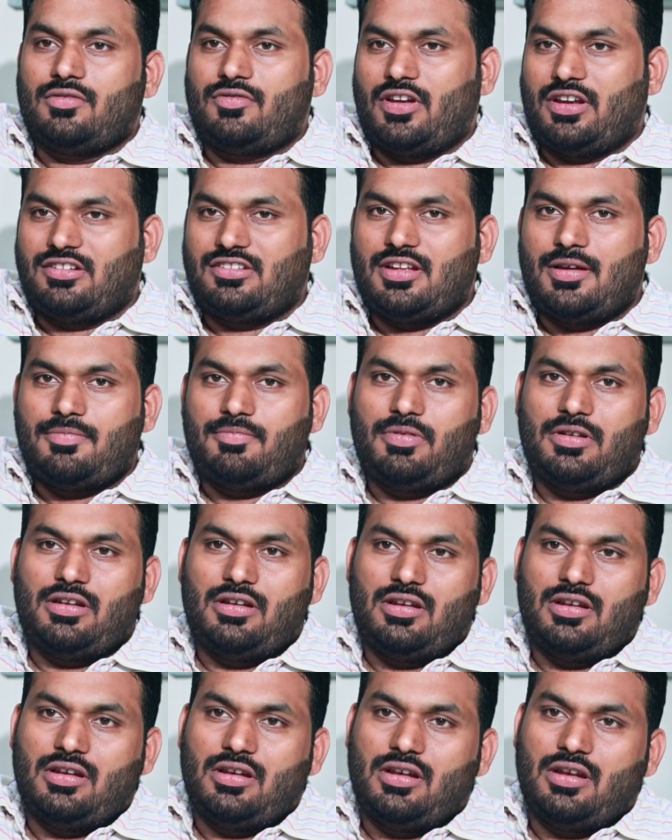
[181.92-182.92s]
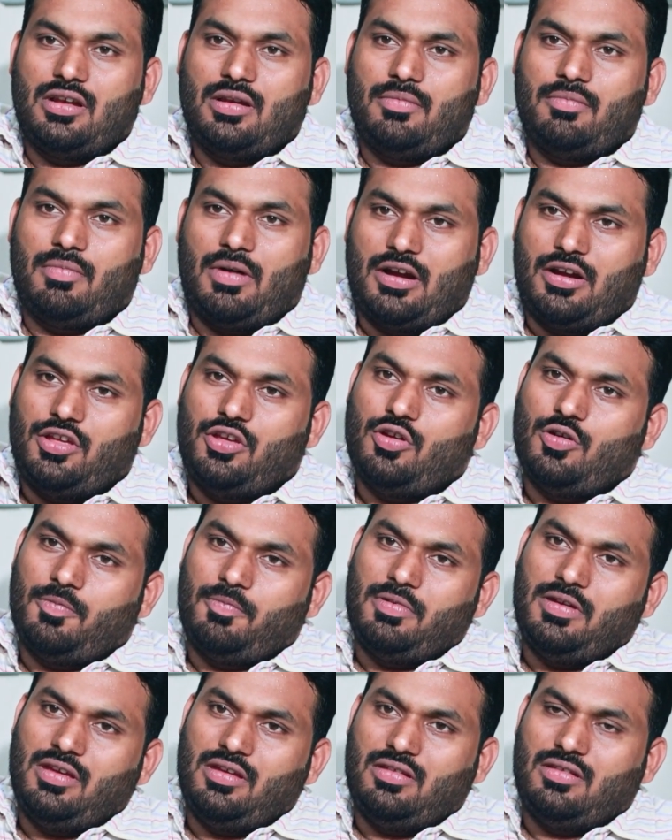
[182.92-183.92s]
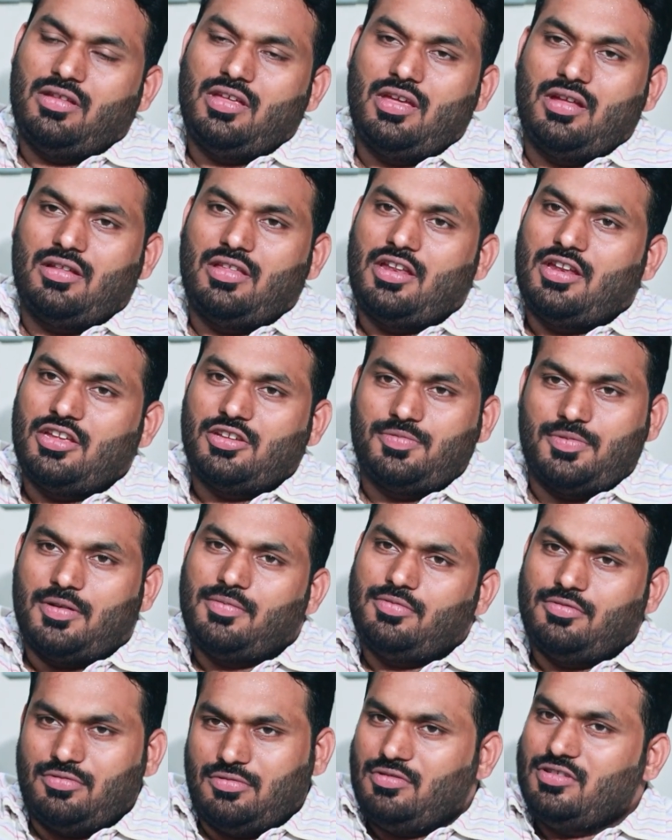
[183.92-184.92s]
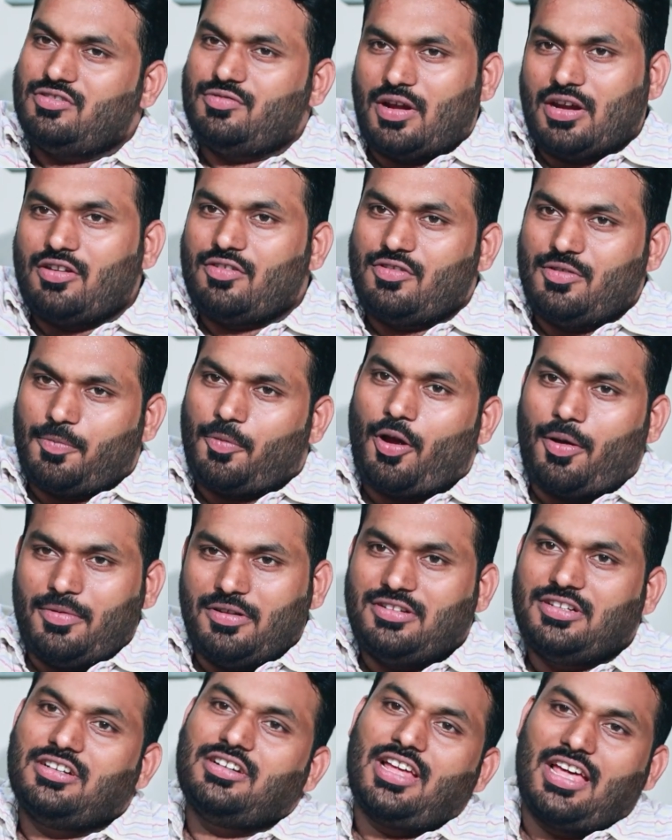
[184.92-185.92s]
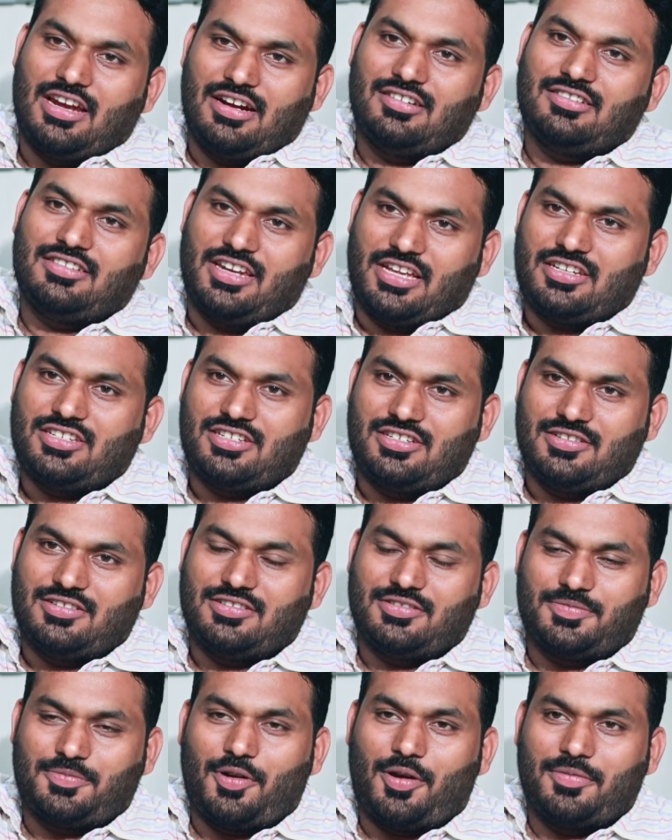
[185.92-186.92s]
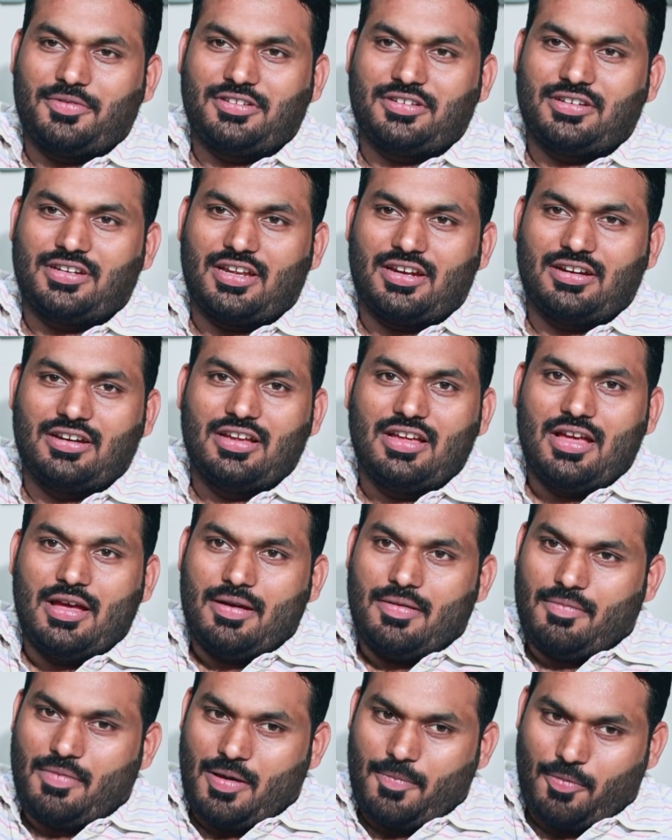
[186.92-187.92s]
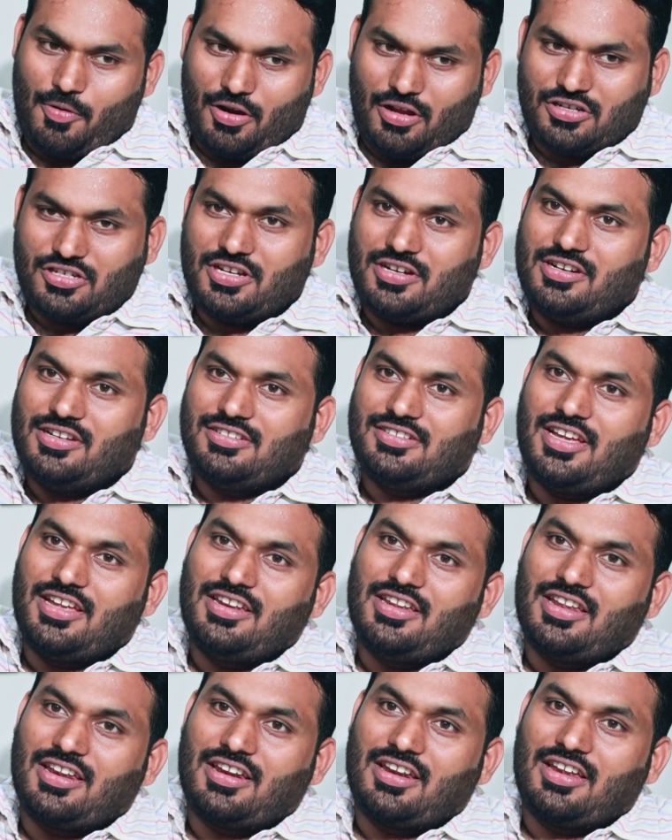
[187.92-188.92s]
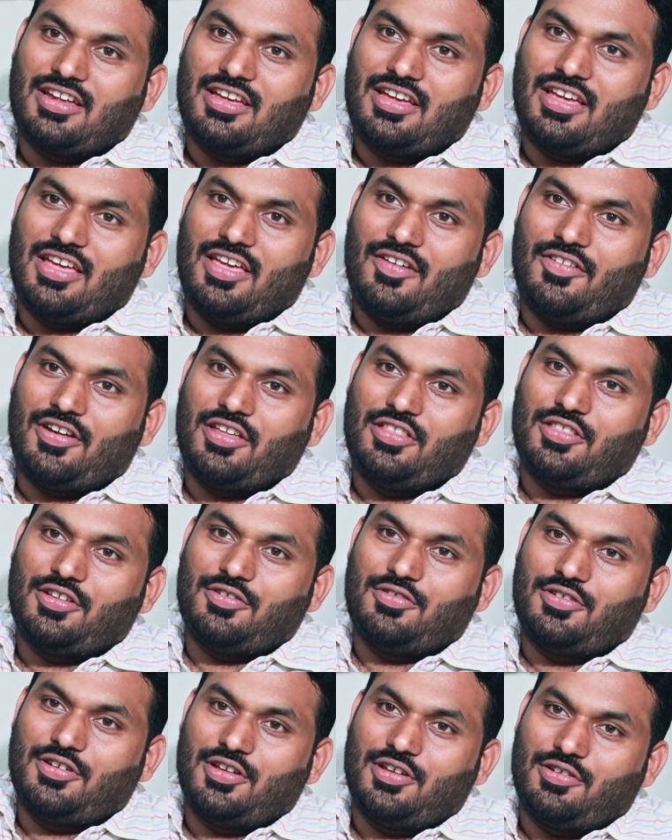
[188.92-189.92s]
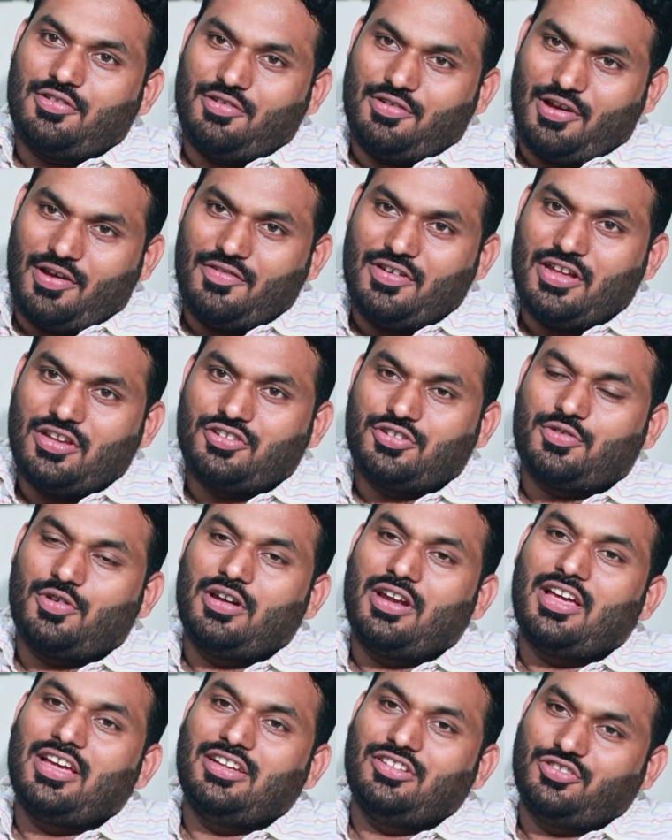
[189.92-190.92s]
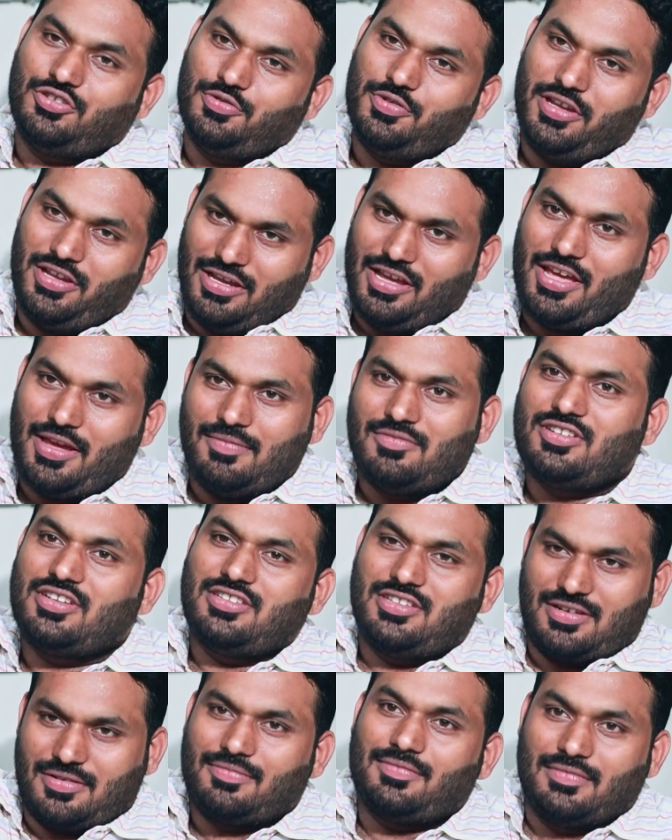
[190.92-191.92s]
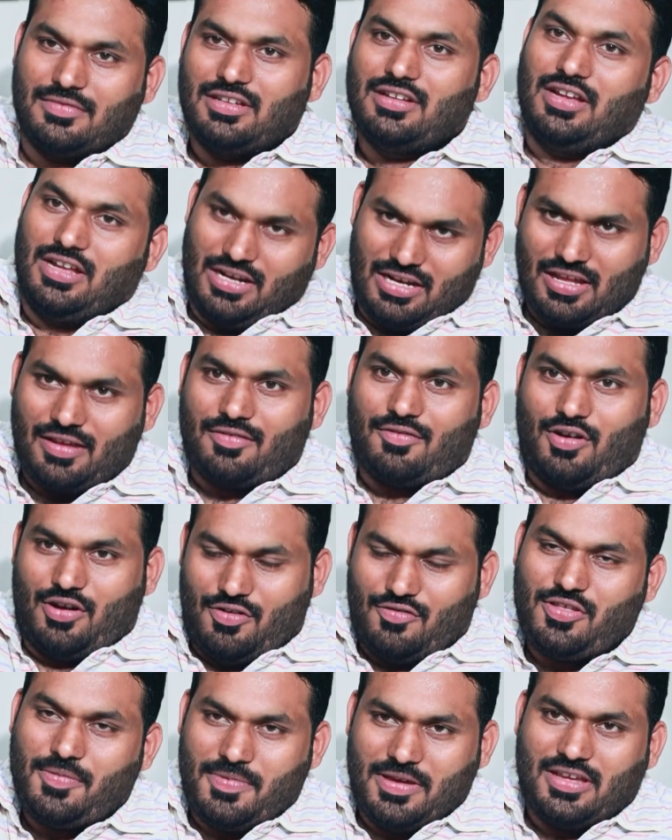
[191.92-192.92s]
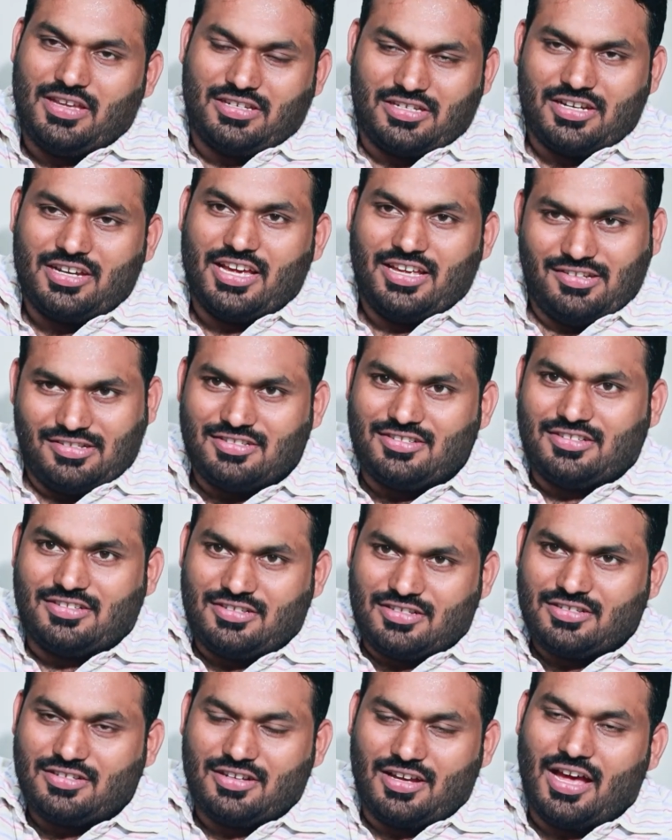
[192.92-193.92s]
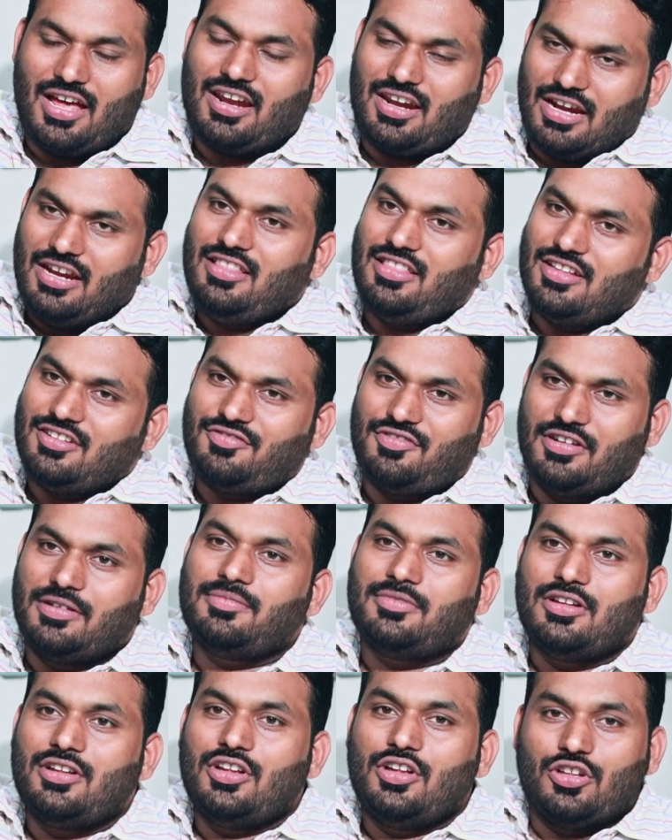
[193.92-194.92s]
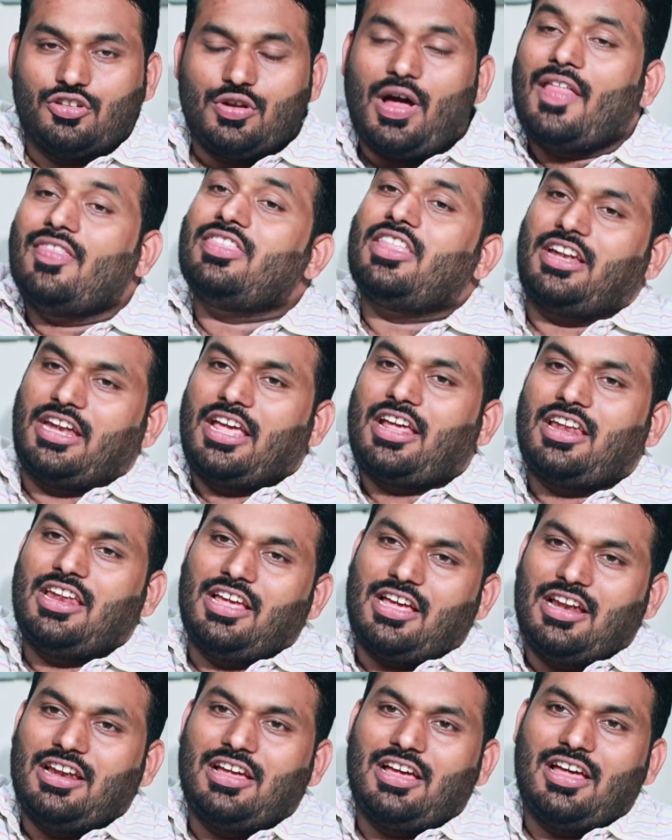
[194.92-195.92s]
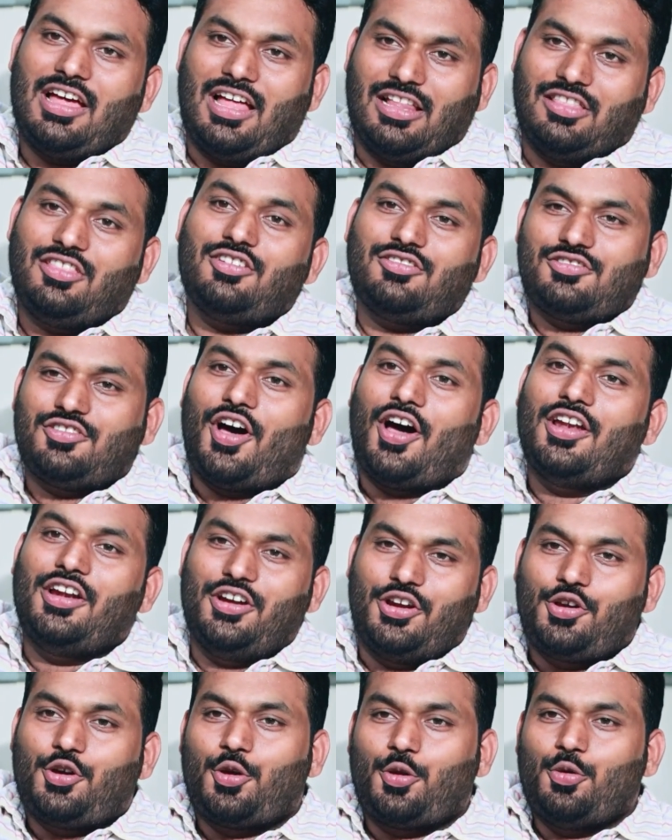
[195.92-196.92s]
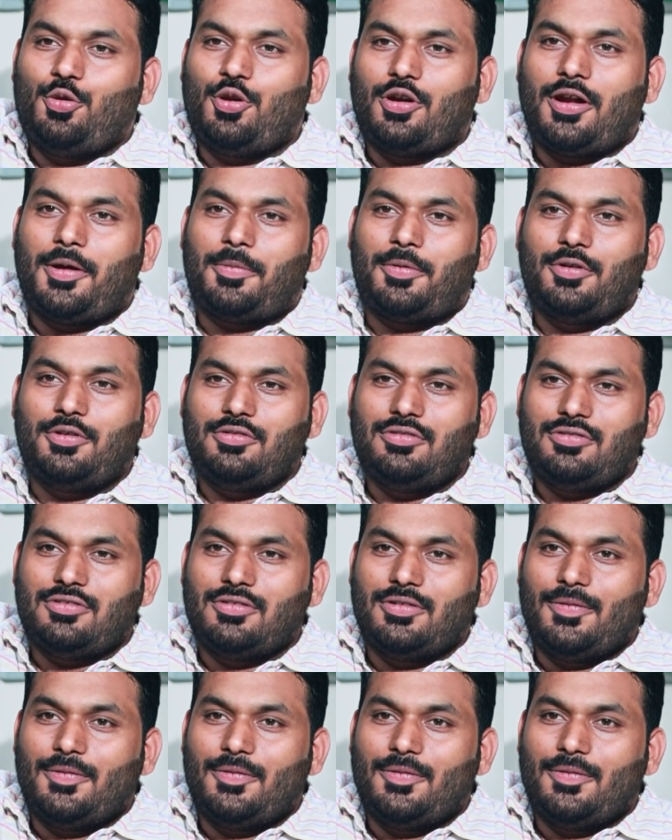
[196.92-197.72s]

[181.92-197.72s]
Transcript: ఫర్ ఎగ్జాంపుల్ మా డిఓపి దినేష్ బాబు ఈజ్ వన్ ఆఫ్ ద ప్రామిసింగ్ టాలెంట్స్ నెక్స్ట్ ప్రామిసింగ్ టాలెంట్ మా ప్రొడక్షన్ డిజైనర్ ఎవరైతే ఉన్నారో అవినాష్ కొల్లా హీస్ డూయింగ్ గేమ్ చేంజర్ లైక్ వన్ ఆఫ్ ద బిగ్గెస్ట్ గైస్ ఆర్ ఇన్ దిస్ ఫిల్మ్ సో అంత టెక్నికల్గా అంత సాలిడ్ క్రూ ఉన్నప్పుడు